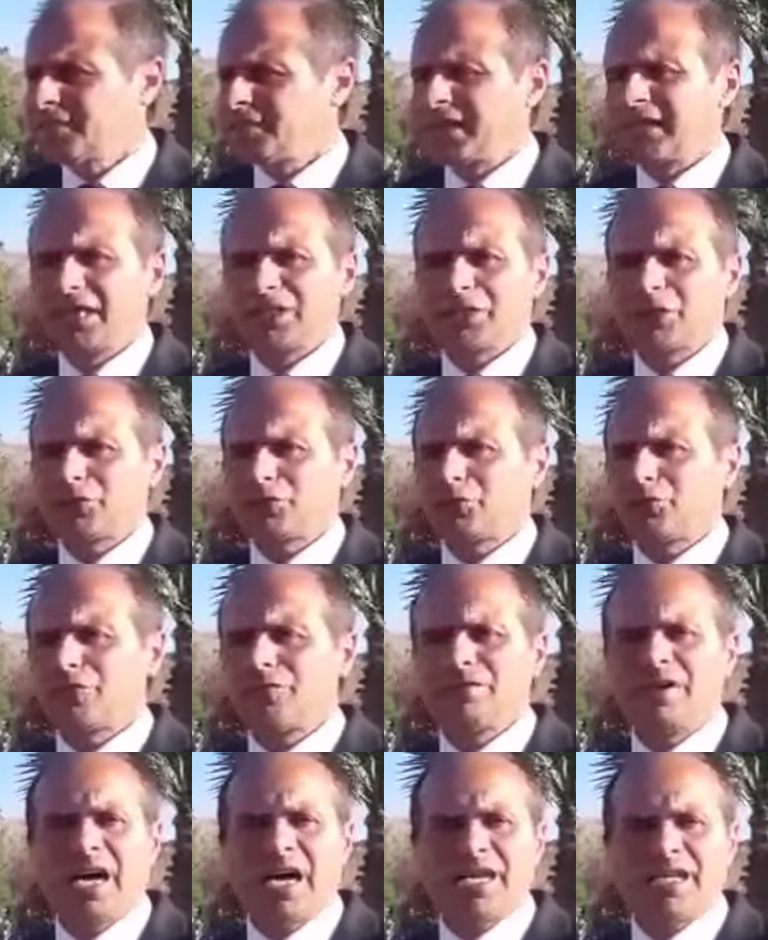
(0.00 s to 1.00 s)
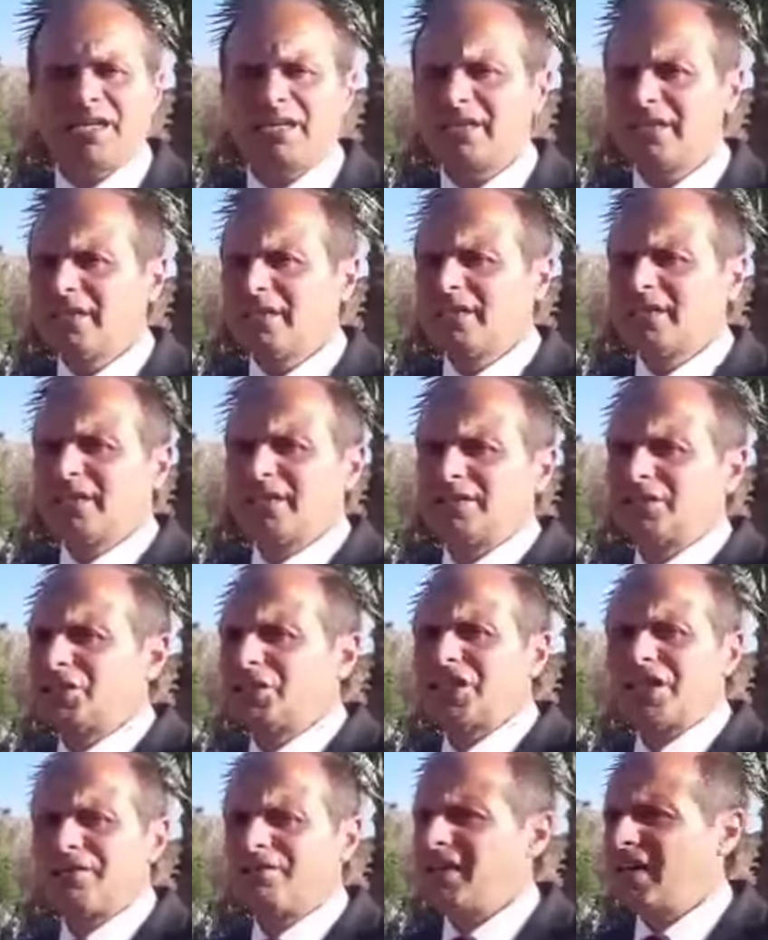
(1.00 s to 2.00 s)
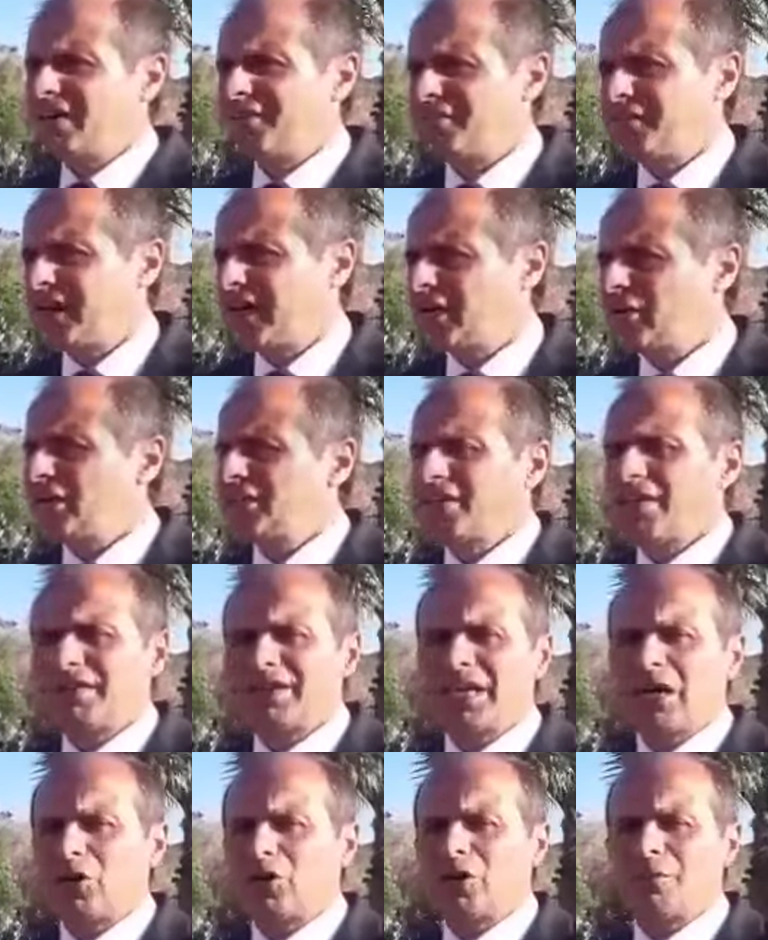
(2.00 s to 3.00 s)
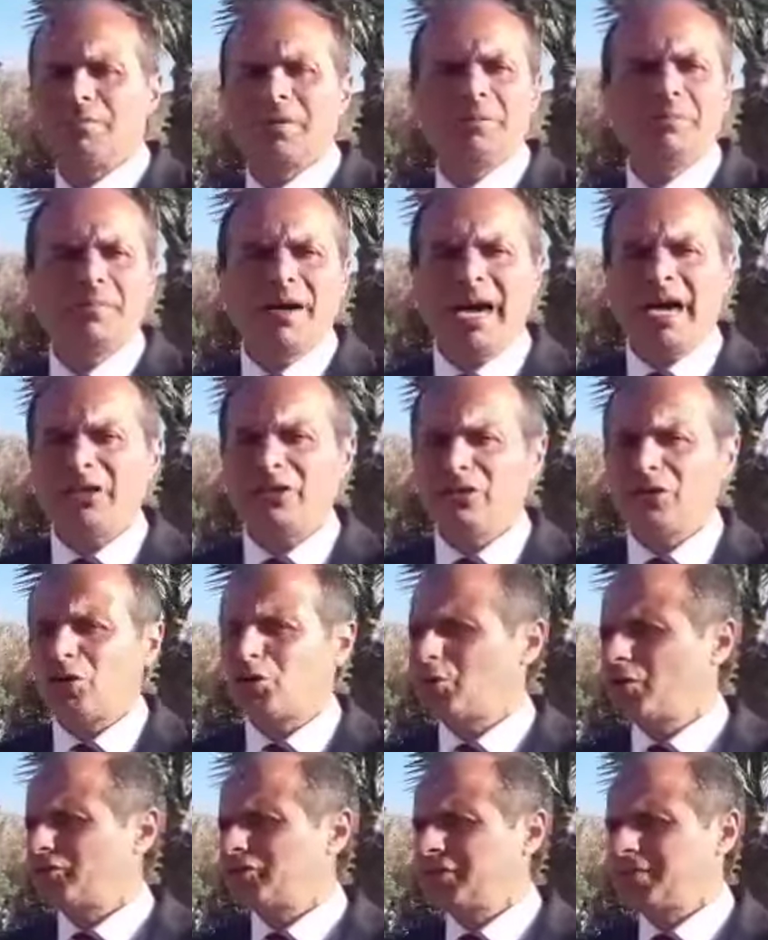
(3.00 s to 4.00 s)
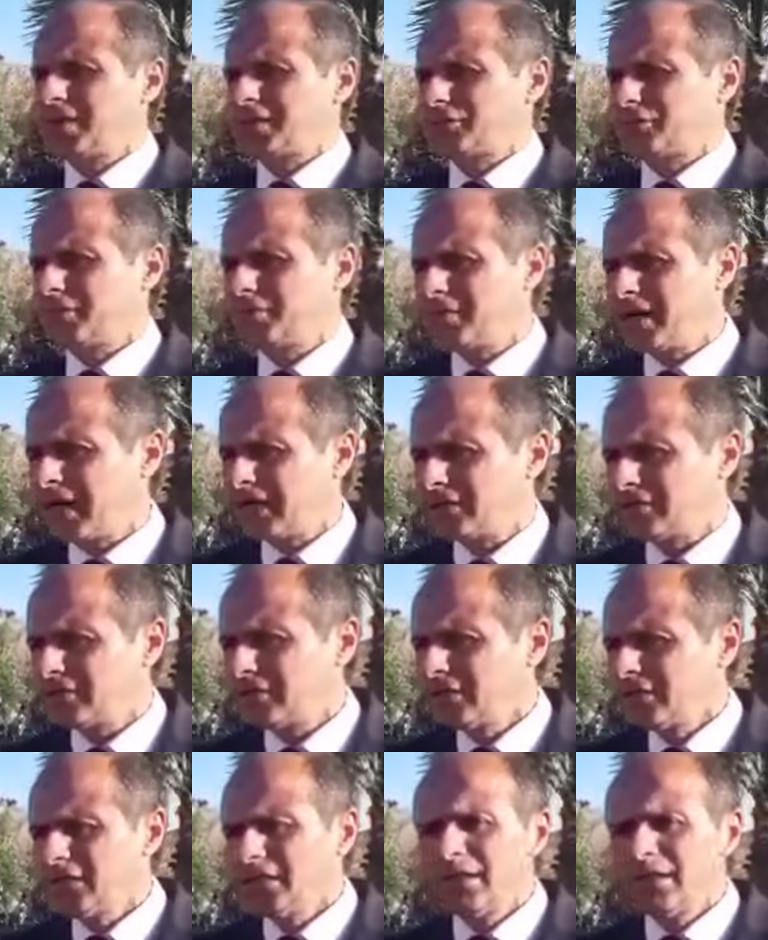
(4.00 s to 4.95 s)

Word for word: Perché se tu non vai, dici che vai a fare, allora devi avere una colomba in mano o un uovo di Pasqua in mano.